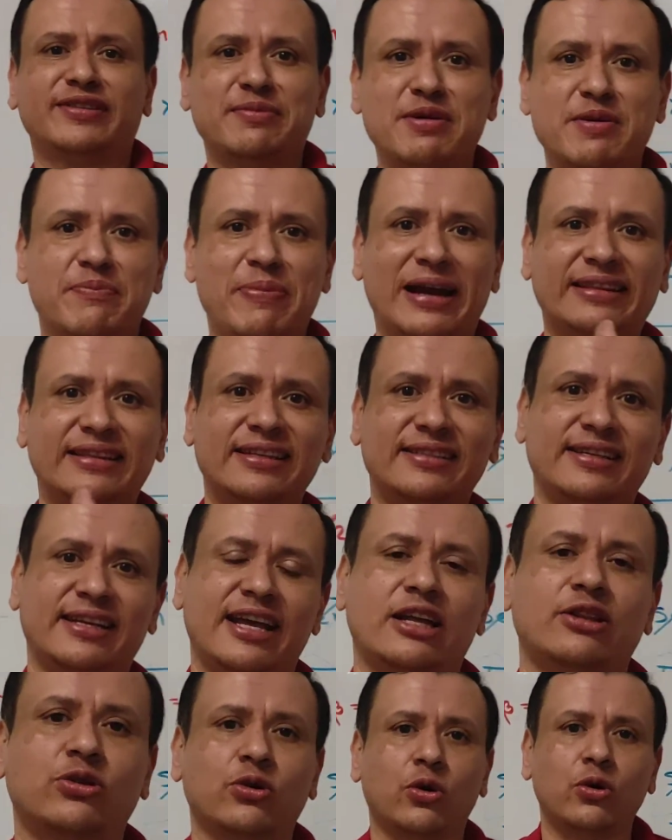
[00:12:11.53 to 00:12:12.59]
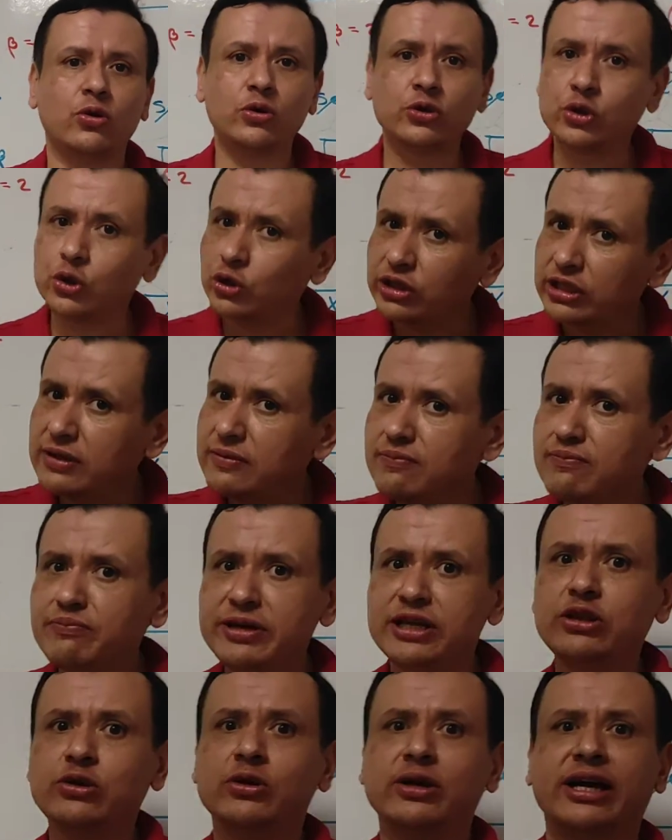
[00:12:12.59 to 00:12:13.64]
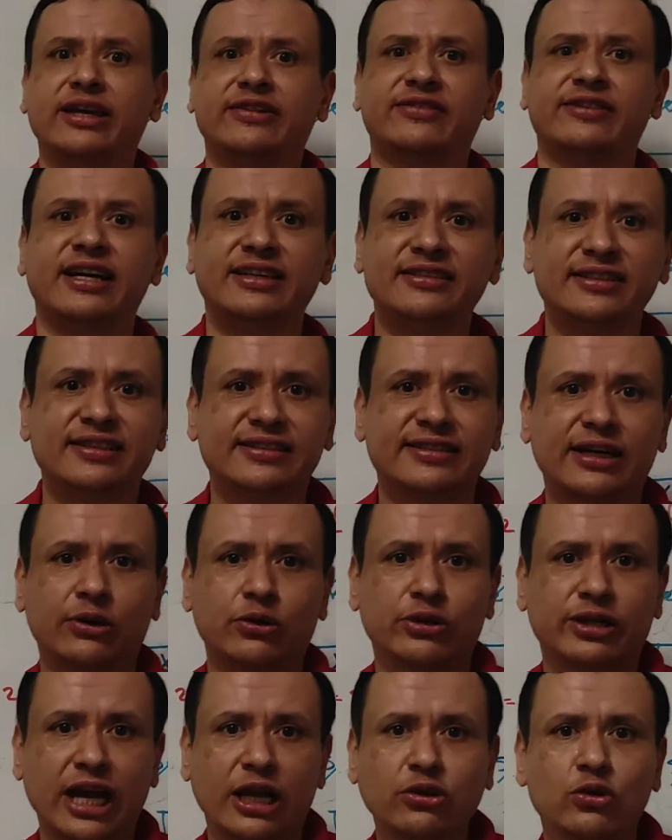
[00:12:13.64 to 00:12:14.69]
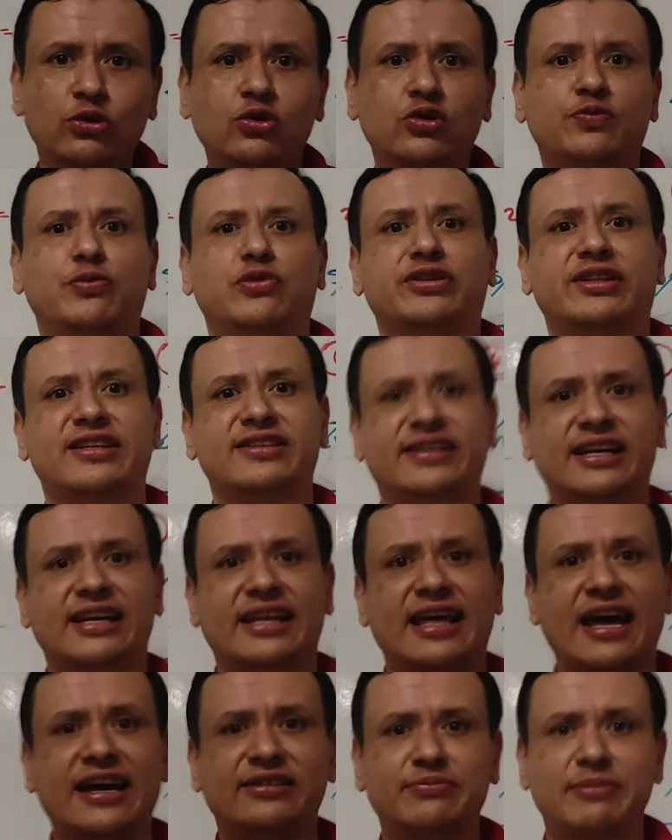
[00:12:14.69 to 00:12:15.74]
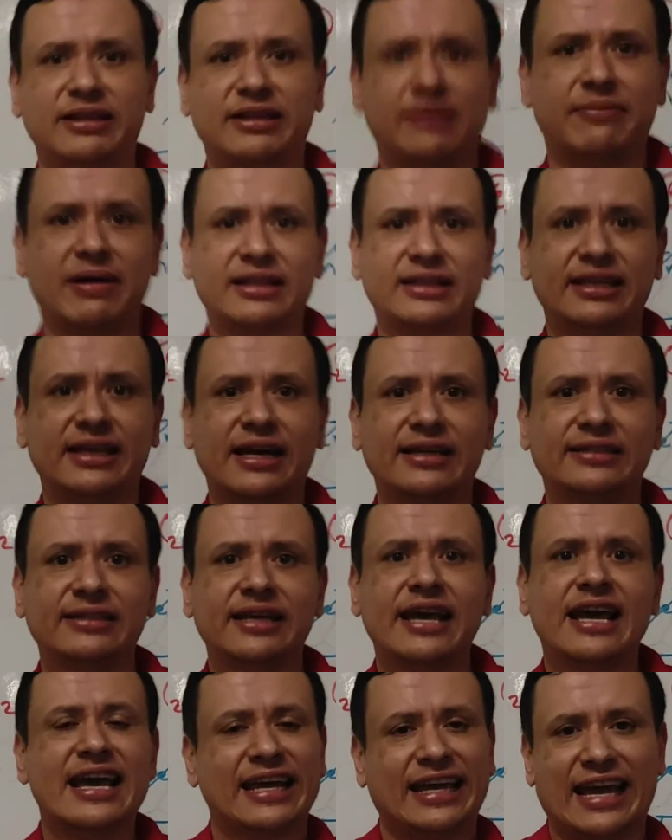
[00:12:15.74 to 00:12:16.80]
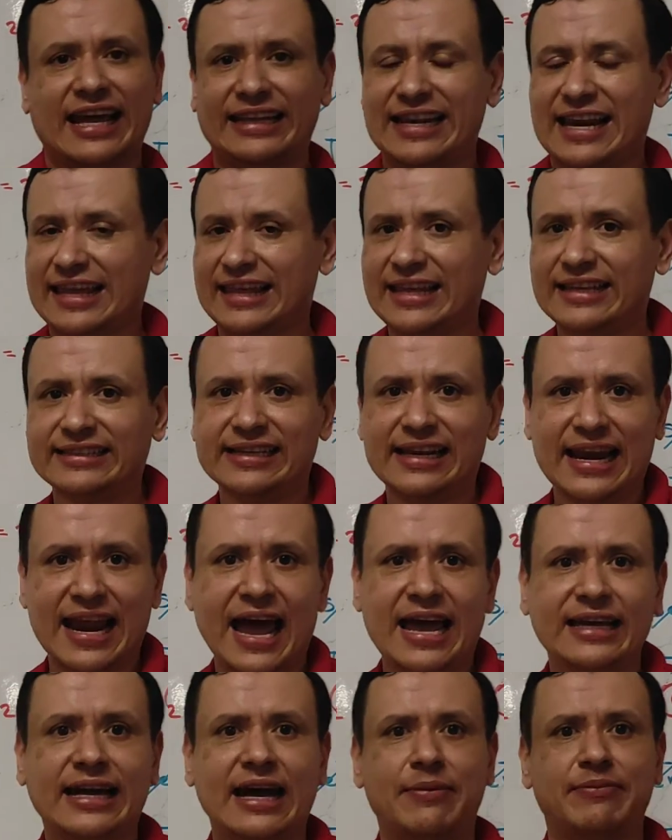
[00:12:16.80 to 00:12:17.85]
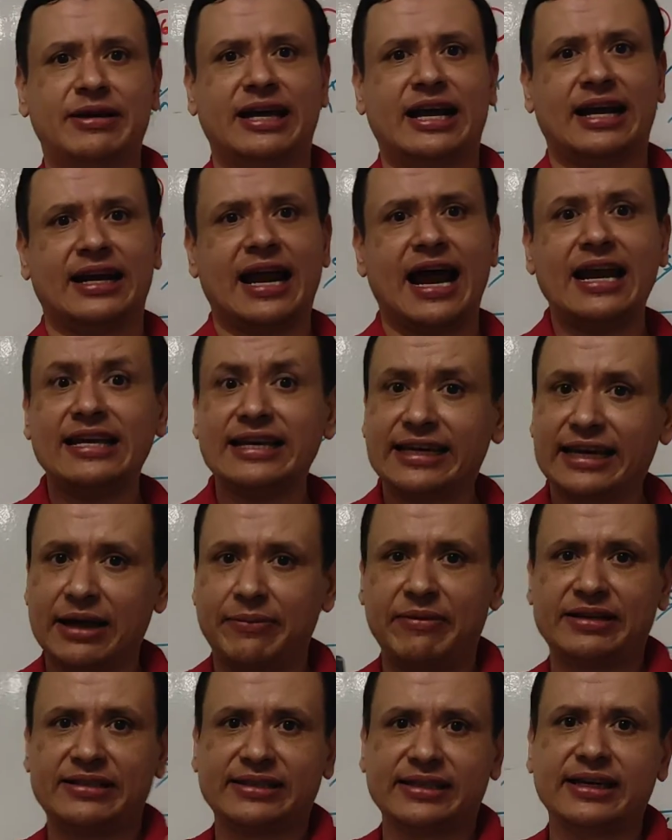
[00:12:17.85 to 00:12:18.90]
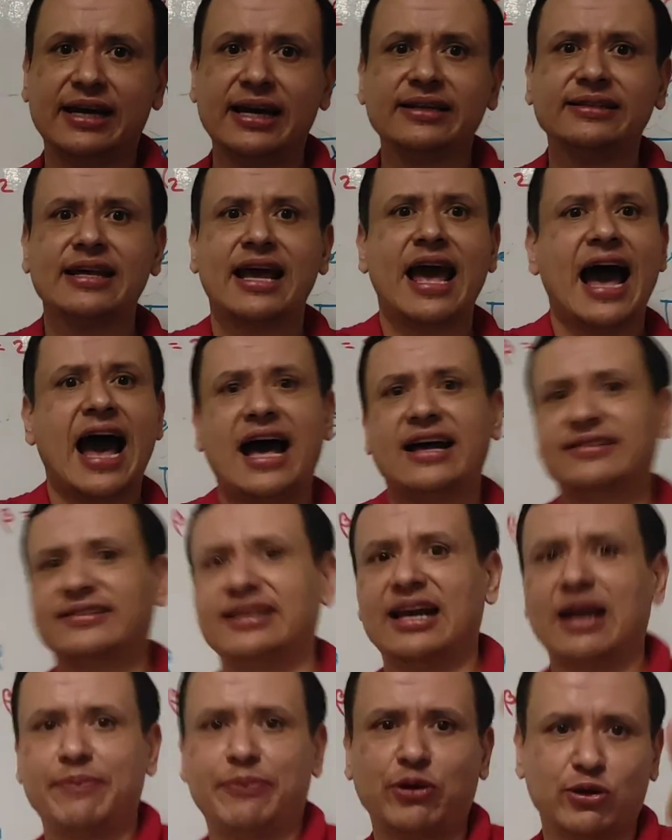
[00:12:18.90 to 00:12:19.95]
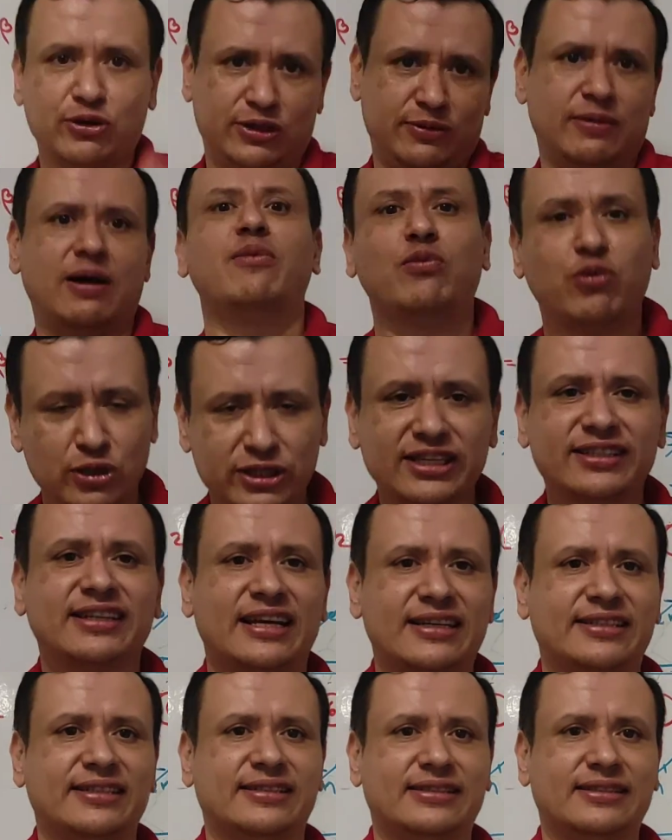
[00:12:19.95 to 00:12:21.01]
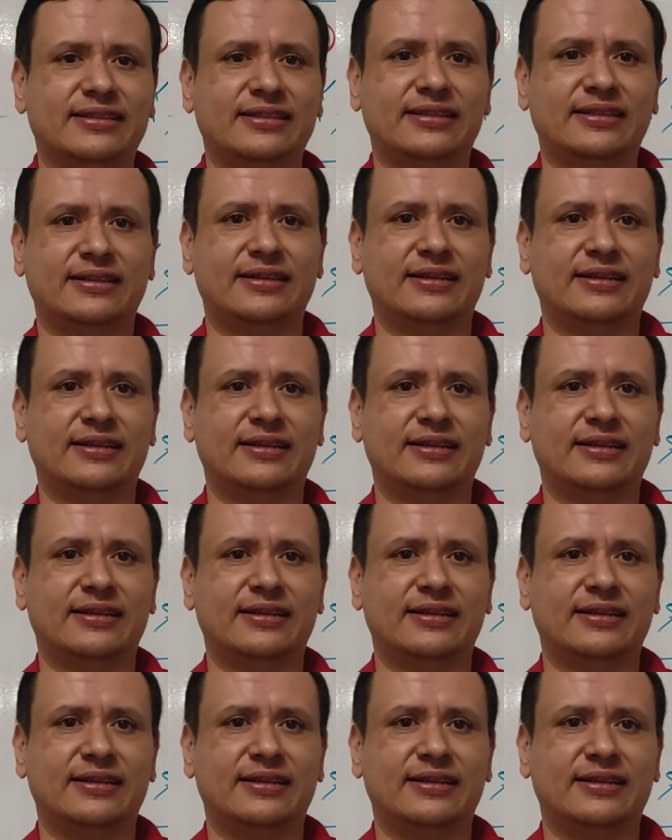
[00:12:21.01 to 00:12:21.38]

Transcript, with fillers: de mi parte sería todo. Yo te invito a que sigas desarrollando tus potencialidades matemáticas, que le des like a mi canal y que me sigas. Hasta la próxima. Muchas gracias.